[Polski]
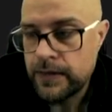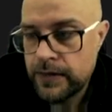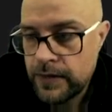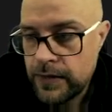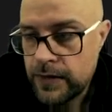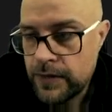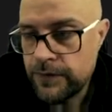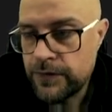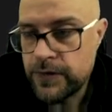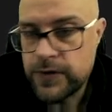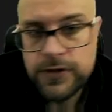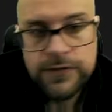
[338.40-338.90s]

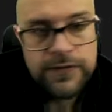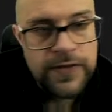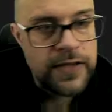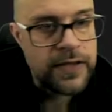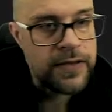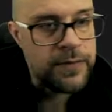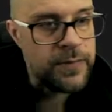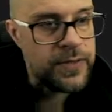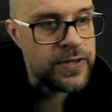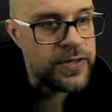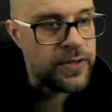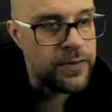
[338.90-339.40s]
i
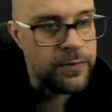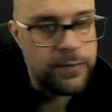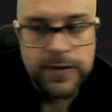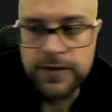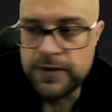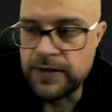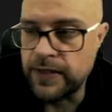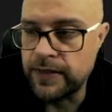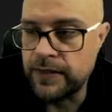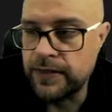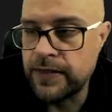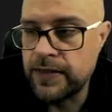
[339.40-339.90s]
wyświetlmy sobie
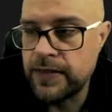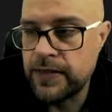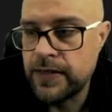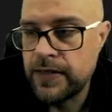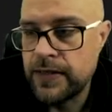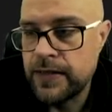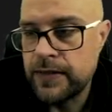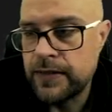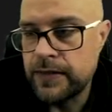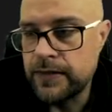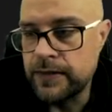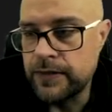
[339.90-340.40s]
ten
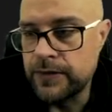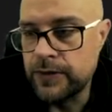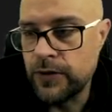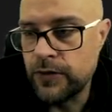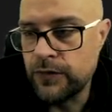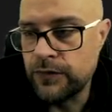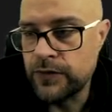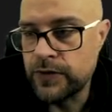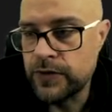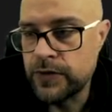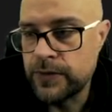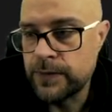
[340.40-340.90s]
e,
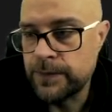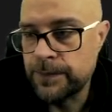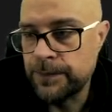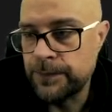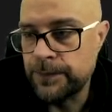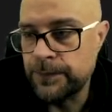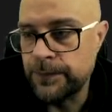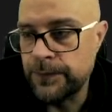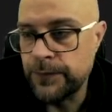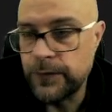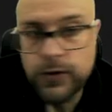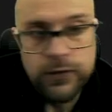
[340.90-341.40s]
nowy,
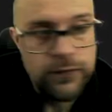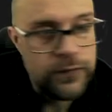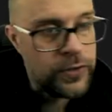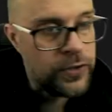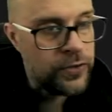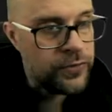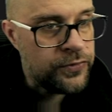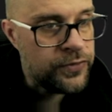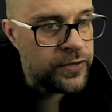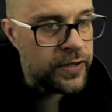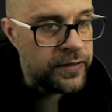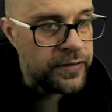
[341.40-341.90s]
nowy
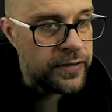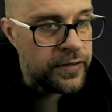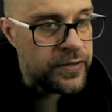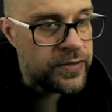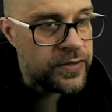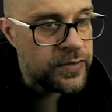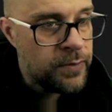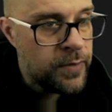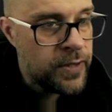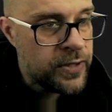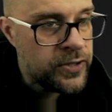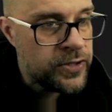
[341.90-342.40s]
kontener.
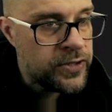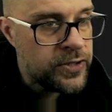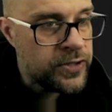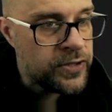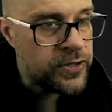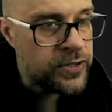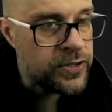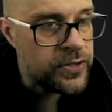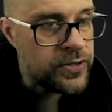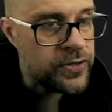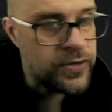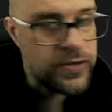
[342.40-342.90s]

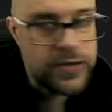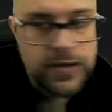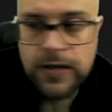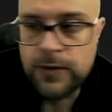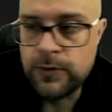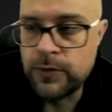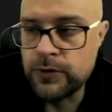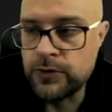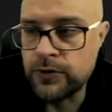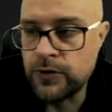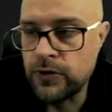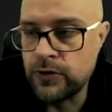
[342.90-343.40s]
Zobaczcie, że
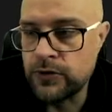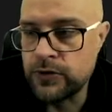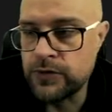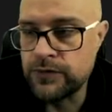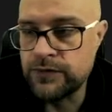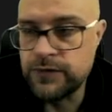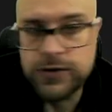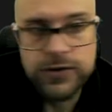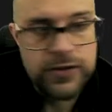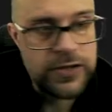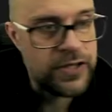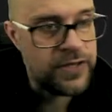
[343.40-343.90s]
zostało to
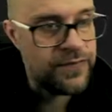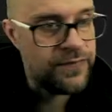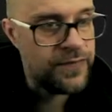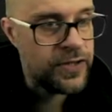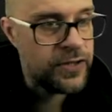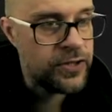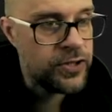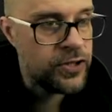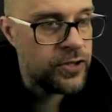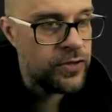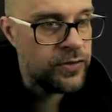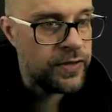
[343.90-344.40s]
oczywiście
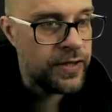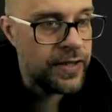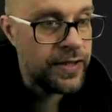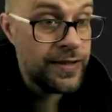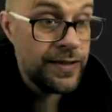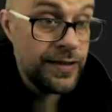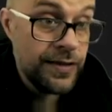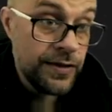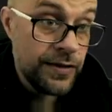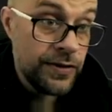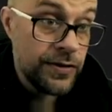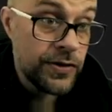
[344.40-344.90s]
zwiększone
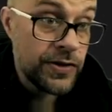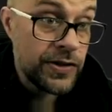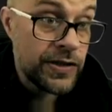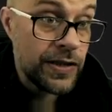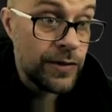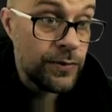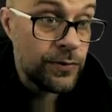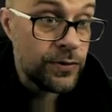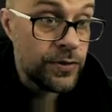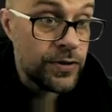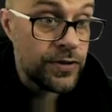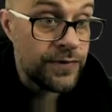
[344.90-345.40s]
i
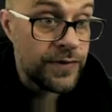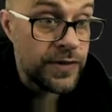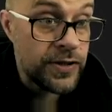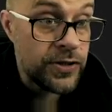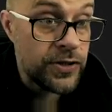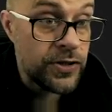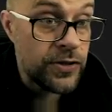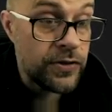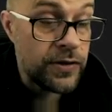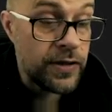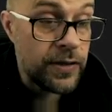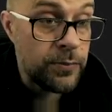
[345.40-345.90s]
zostało to
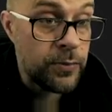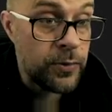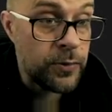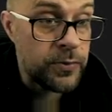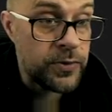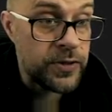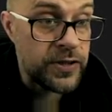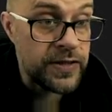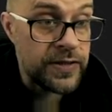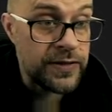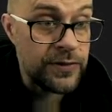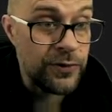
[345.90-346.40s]
zwiększone
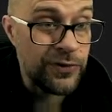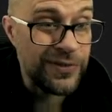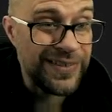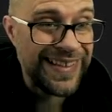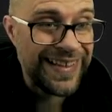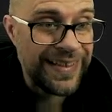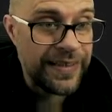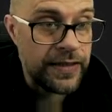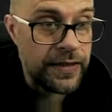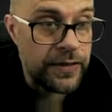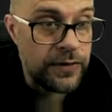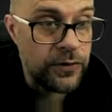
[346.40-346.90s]
poprzez
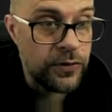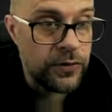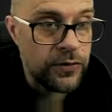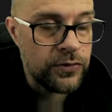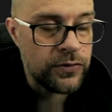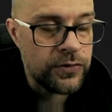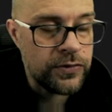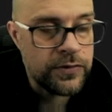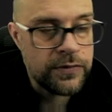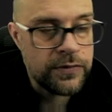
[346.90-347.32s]
dodanie do